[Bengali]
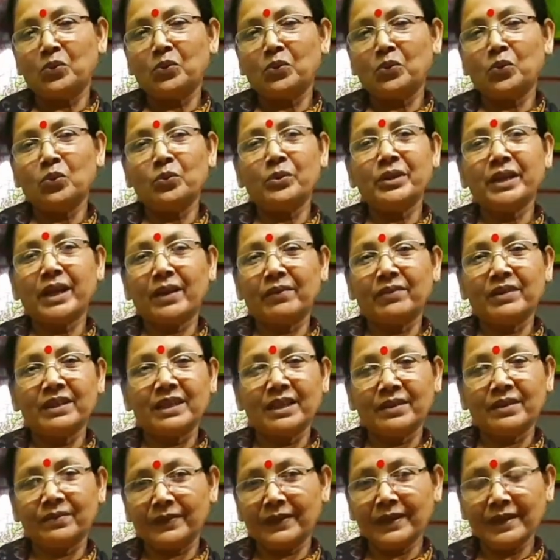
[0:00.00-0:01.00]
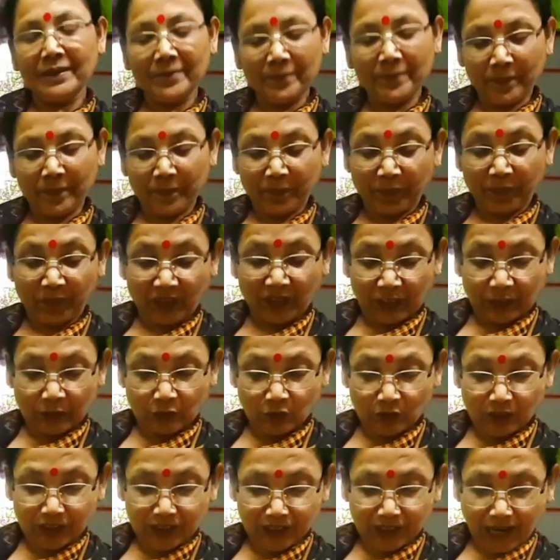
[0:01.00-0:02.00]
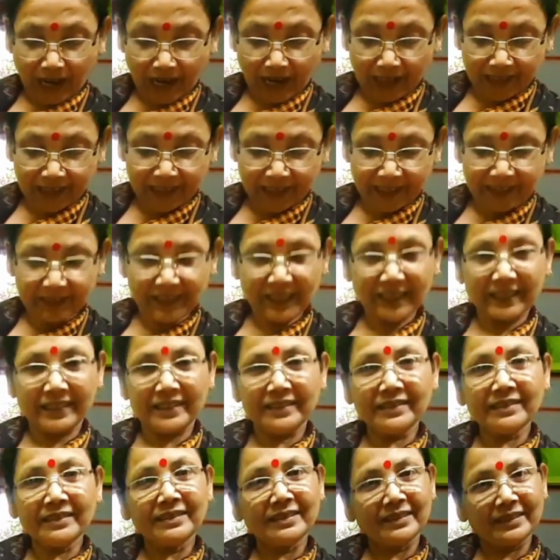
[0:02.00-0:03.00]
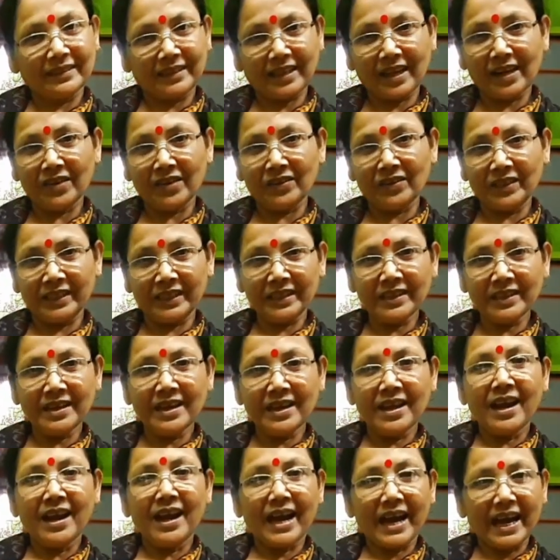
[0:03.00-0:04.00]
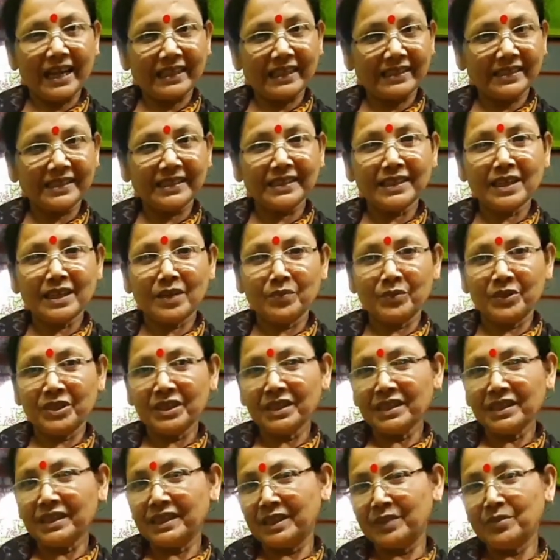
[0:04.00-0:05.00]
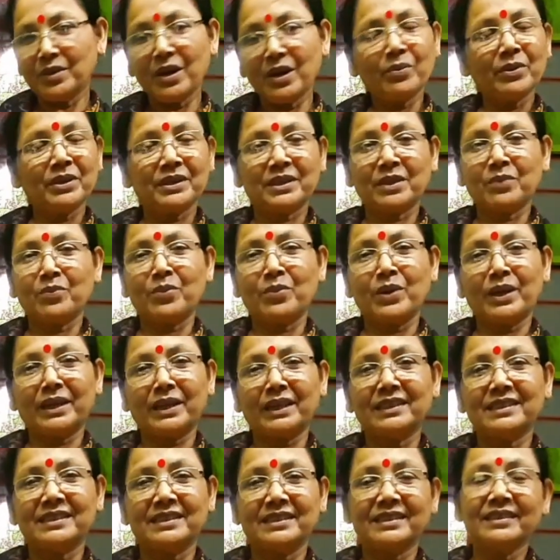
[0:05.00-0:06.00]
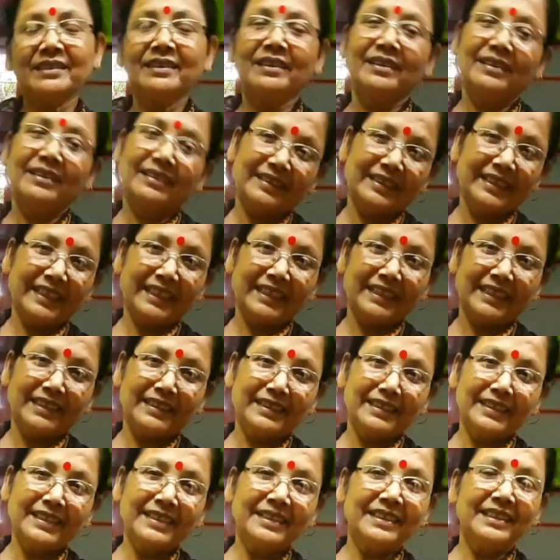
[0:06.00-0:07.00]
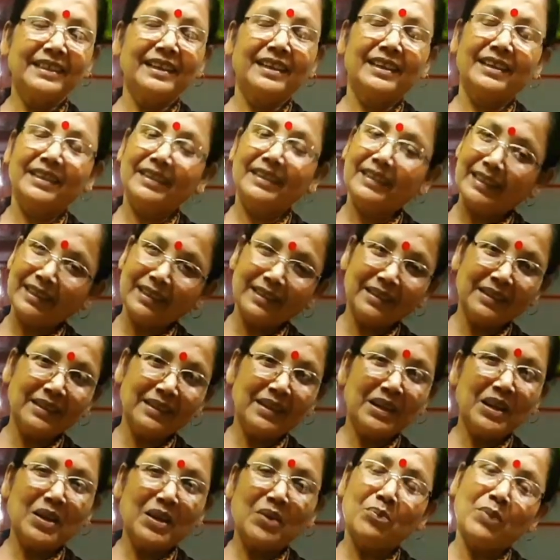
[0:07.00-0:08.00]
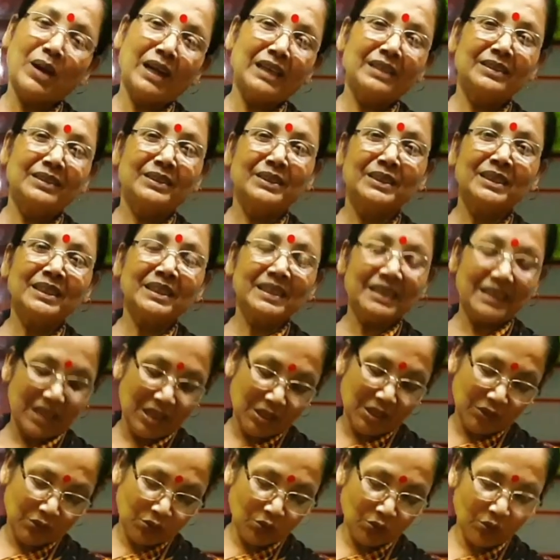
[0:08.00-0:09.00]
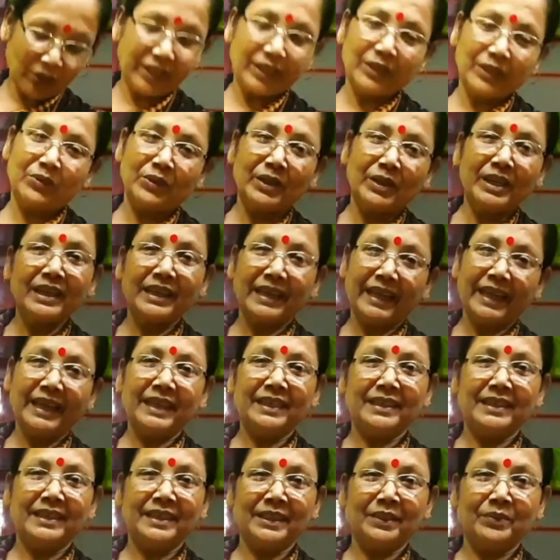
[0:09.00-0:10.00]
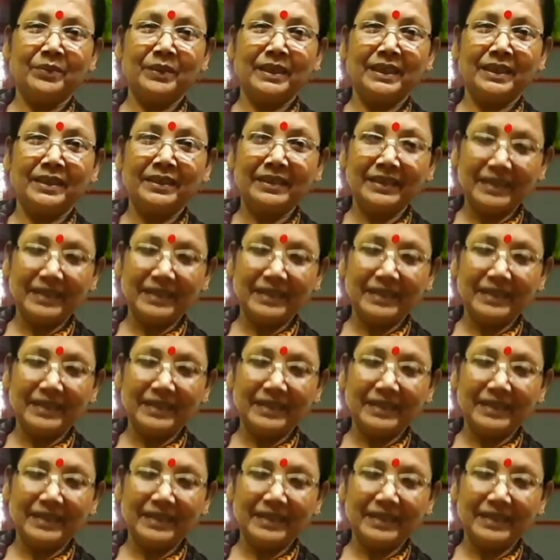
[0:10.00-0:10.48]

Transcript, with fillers: খুবই অ্যাভেলেবেল যদি না খেয়ে থাকে তাহলে আজকের আমি কিভাবে এটা বানাচ্ছি দেখে নিই নিয়ে বাড়িতে তৈরি করে খেয়ে দেখবেন